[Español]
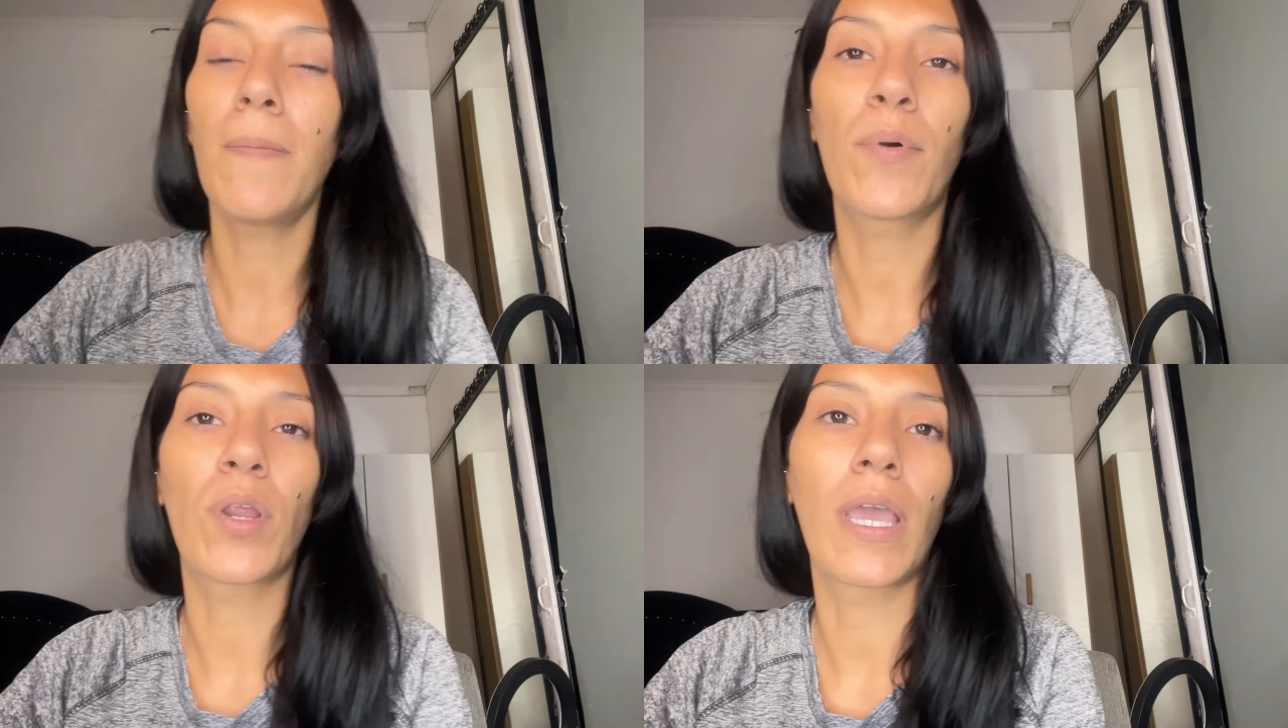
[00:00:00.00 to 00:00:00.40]

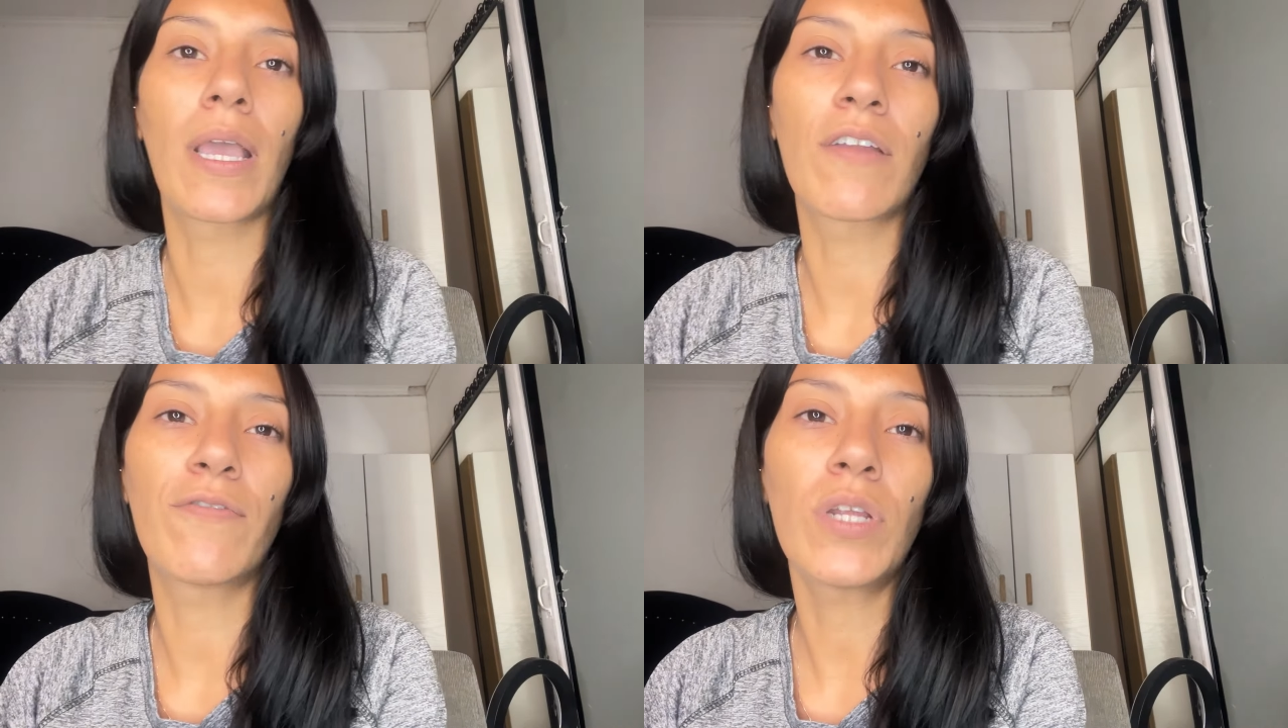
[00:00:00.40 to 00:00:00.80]
porque en
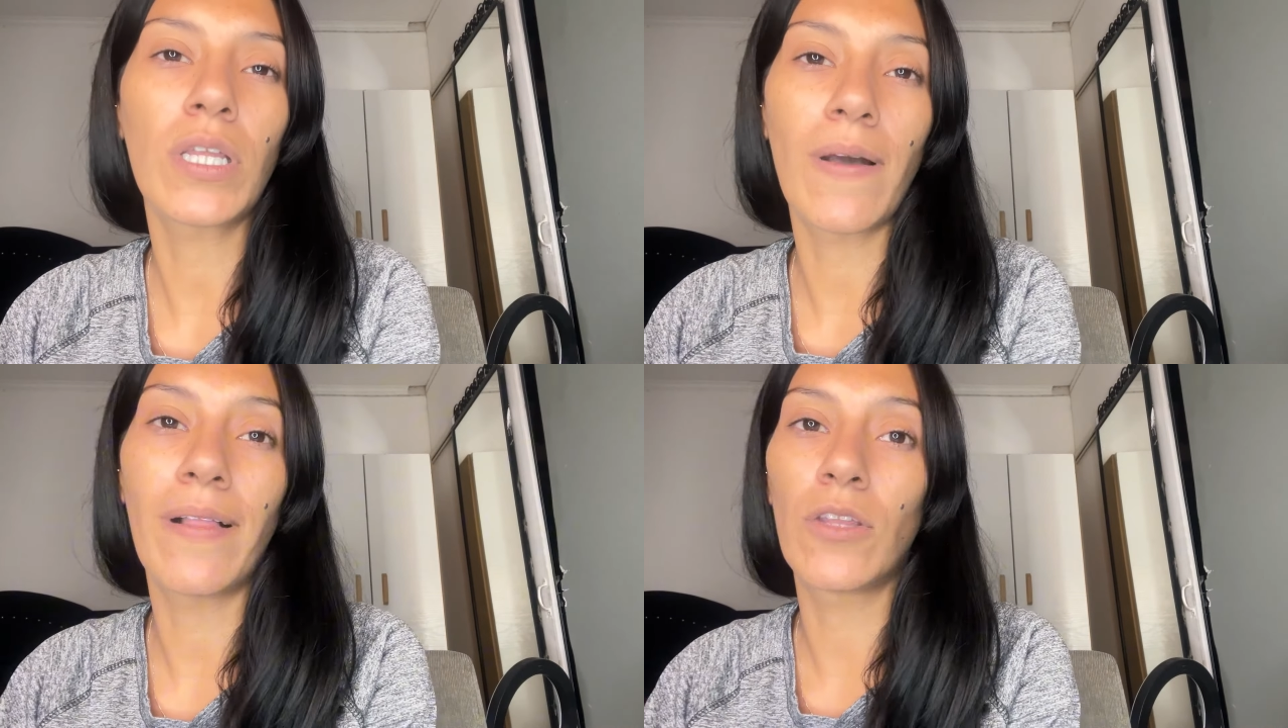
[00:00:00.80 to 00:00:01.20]
Carrefour
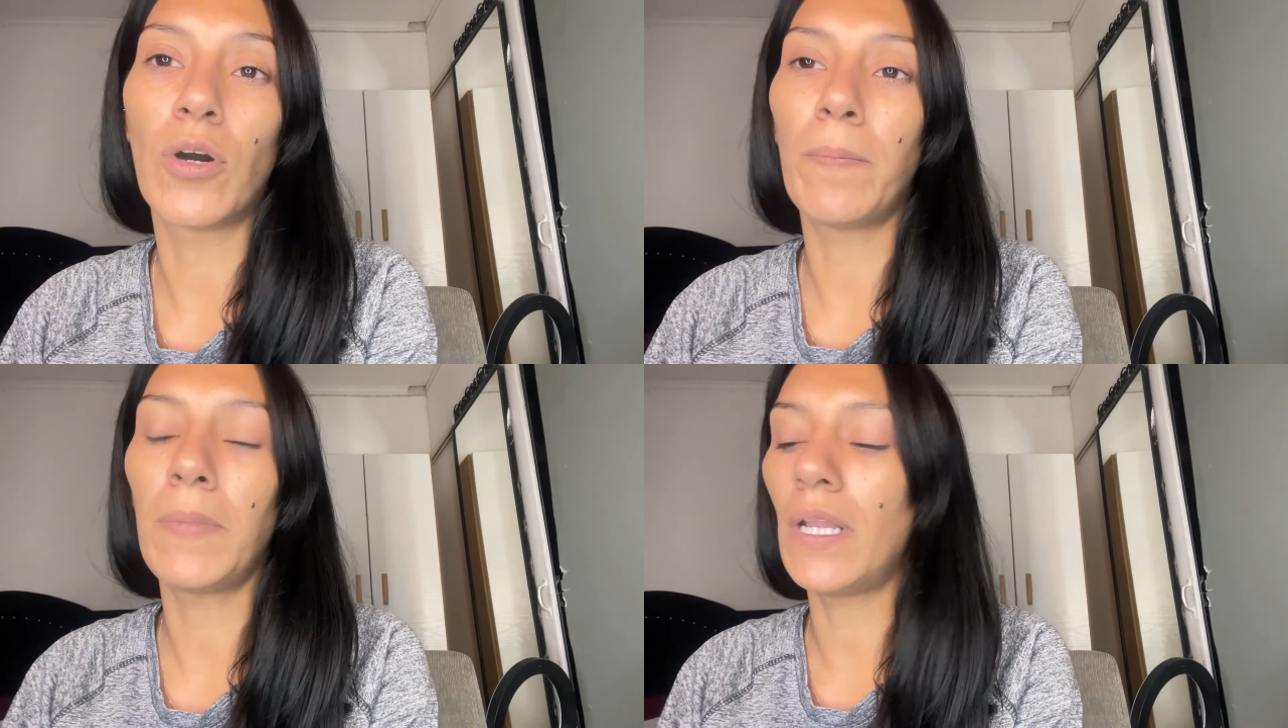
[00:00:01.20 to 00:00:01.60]
estaban
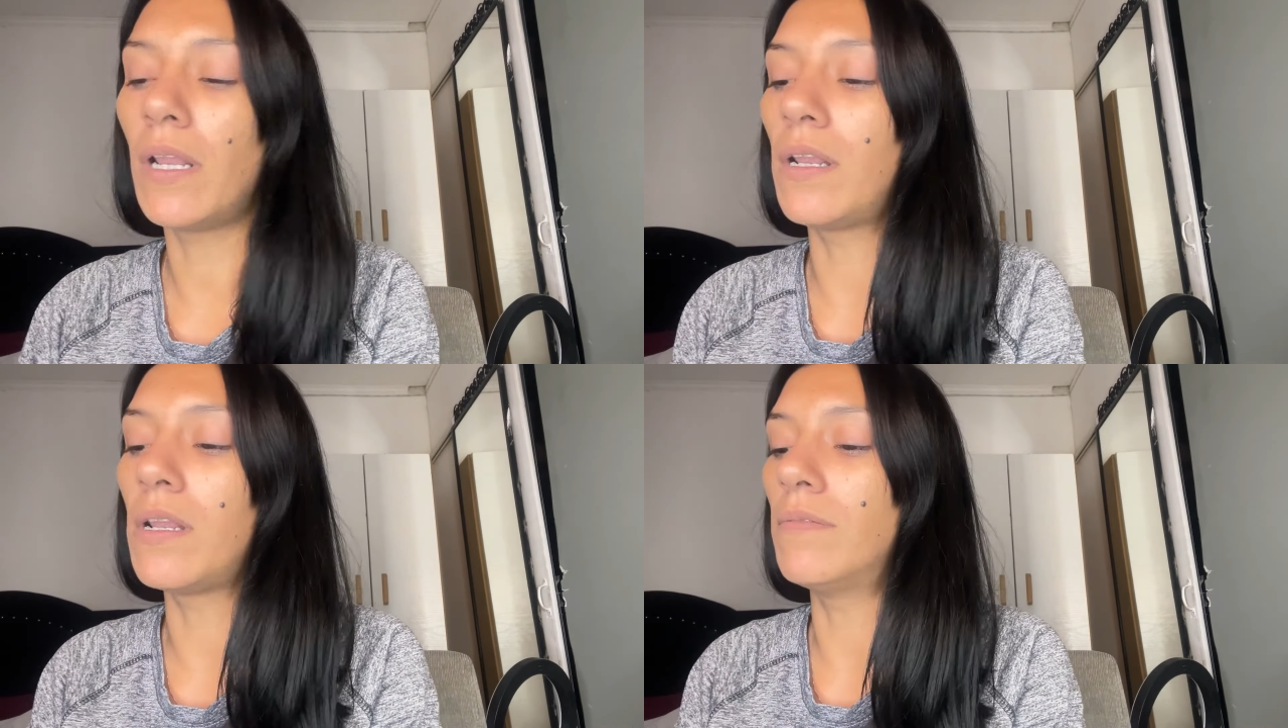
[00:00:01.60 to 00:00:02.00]

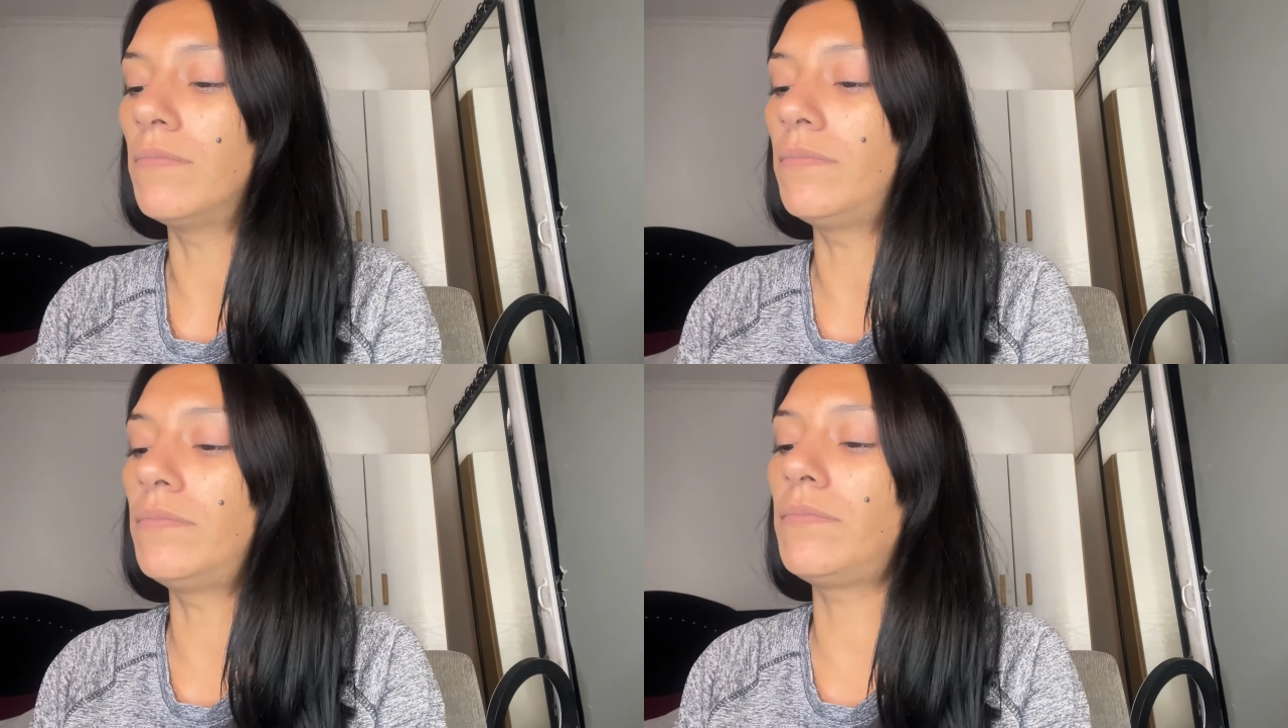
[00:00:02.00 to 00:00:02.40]
2000,
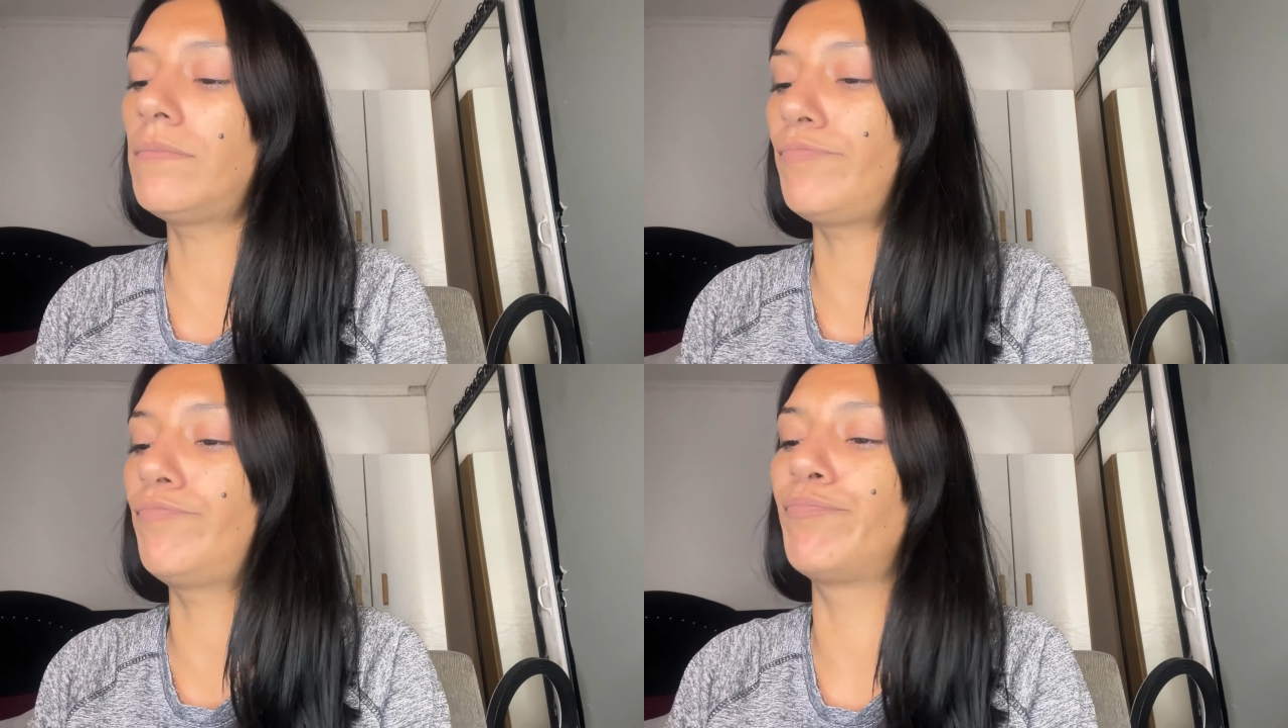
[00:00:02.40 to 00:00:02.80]

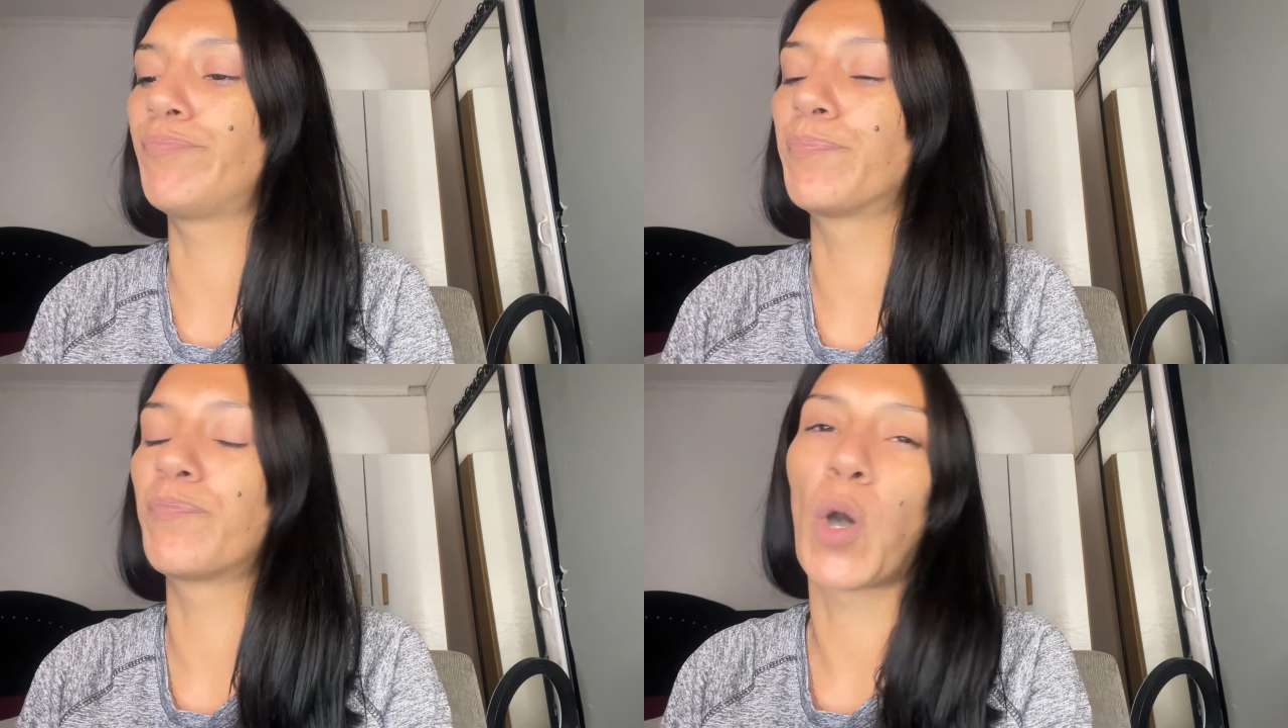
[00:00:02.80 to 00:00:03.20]

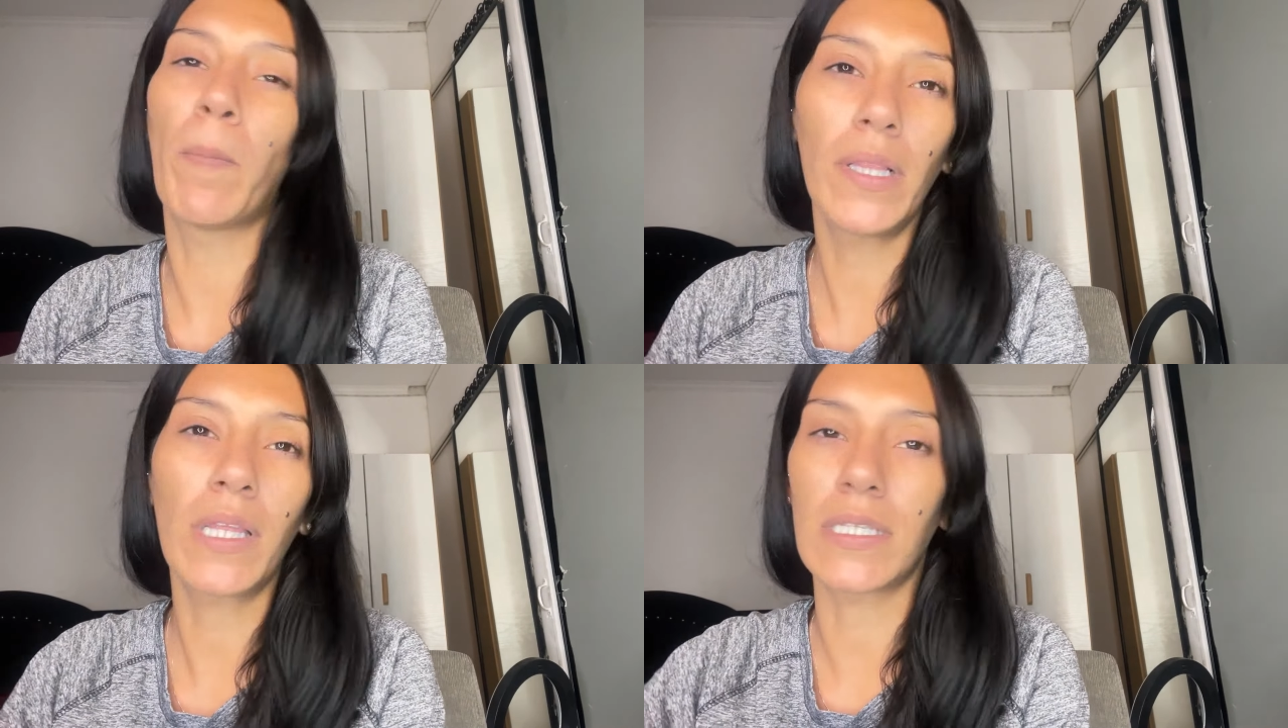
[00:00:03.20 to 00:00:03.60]

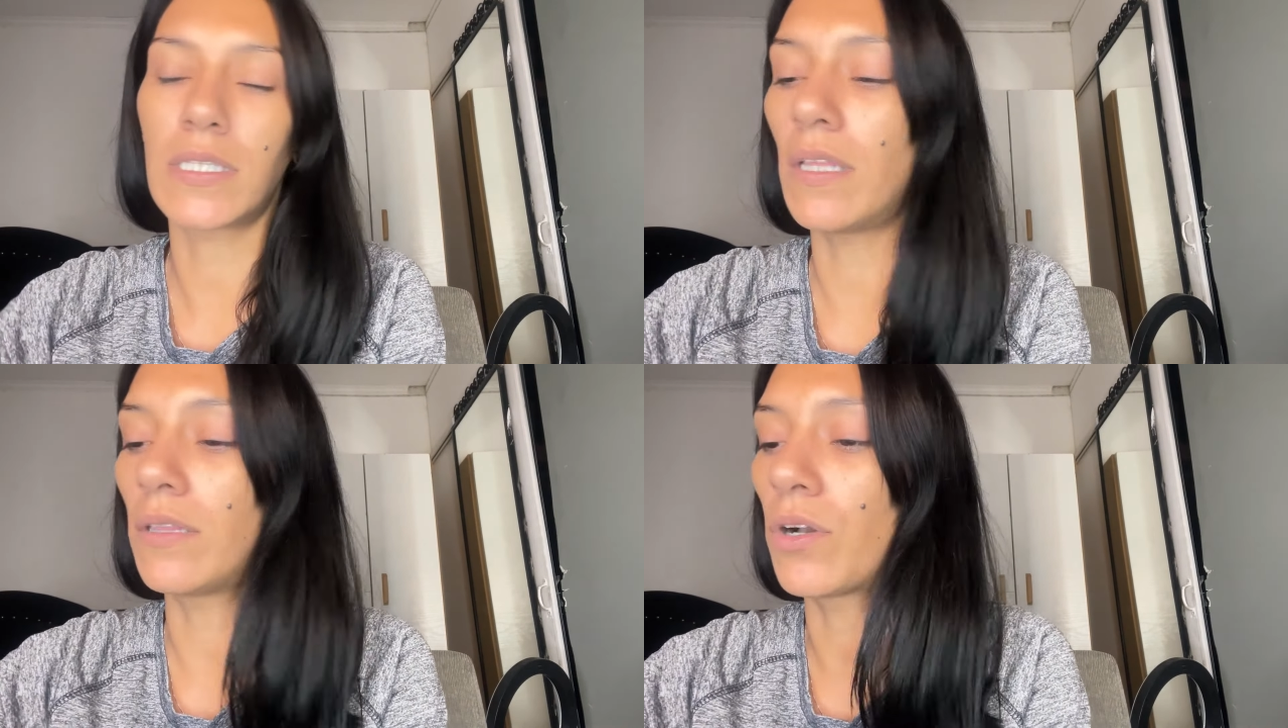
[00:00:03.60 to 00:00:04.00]

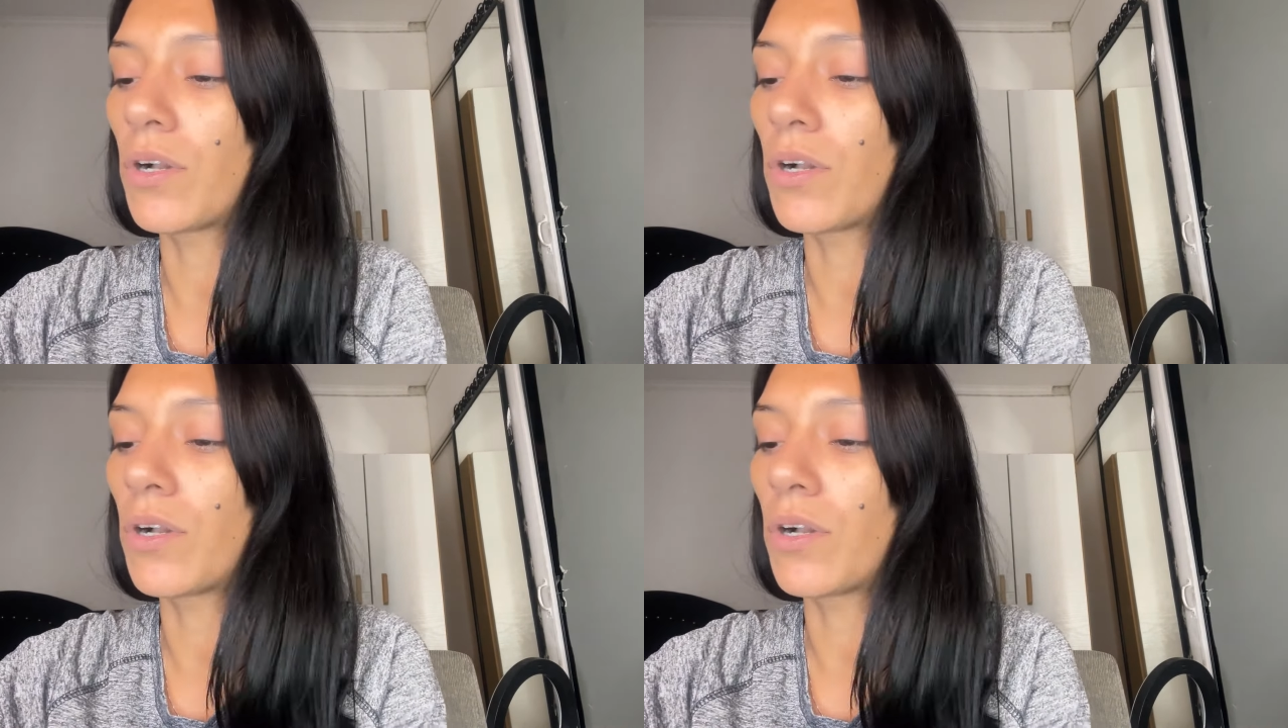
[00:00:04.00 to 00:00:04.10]
2300